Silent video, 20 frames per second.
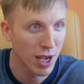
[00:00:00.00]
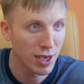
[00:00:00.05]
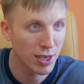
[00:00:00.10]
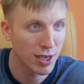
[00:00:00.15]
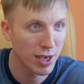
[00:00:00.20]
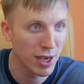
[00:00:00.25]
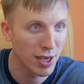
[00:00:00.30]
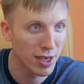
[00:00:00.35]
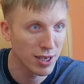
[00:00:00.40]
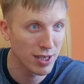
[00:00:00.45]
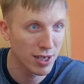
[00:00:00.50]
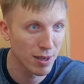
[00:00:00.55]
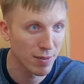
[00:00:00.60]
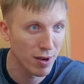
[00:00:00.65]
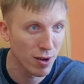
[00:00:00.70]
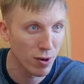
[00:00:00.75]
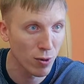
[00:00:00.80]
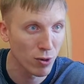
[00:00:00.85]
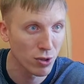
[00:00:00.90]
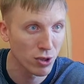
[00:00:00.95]
Деньги
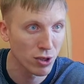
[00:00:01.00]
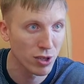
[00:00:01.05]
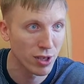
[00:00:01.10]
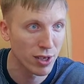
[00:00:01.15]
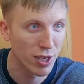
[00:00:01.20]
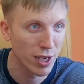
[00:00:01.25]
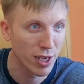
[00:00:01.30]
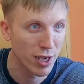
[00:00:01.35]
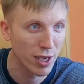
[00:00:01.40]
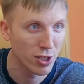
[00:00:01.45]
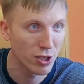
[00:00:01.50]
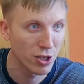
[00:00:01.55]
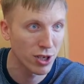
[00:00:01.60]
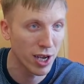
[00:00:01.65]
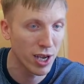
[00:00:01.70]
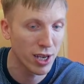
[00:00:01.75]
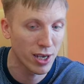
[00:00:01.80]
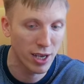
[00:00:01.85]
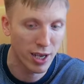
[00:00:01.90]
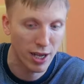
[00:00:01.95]
заморожены до
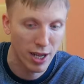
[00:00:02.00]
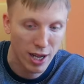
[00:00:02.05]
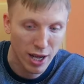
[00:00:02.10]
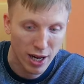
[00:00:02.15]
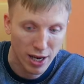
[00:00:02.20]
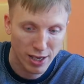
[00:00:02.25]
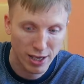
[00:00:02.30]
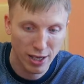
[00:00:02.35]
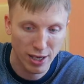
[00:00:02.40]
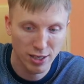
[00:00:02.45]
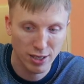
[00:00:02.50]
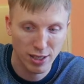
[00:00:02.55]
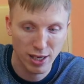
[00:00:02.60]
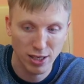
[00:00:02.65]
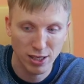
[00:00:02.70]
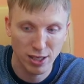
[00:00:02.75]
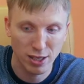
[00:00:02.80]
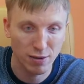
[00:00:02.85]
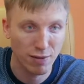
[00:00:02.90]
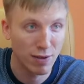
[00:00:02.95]
окончания
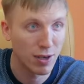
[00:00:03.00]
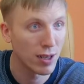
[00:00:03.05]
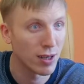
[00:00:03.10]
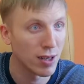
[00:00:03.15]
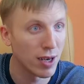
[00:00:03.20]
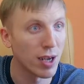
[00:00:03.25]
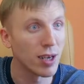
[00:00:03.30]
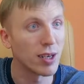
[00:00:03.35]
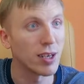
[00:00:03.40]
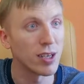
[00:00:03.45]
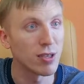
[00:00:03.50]
реализации этого контракта.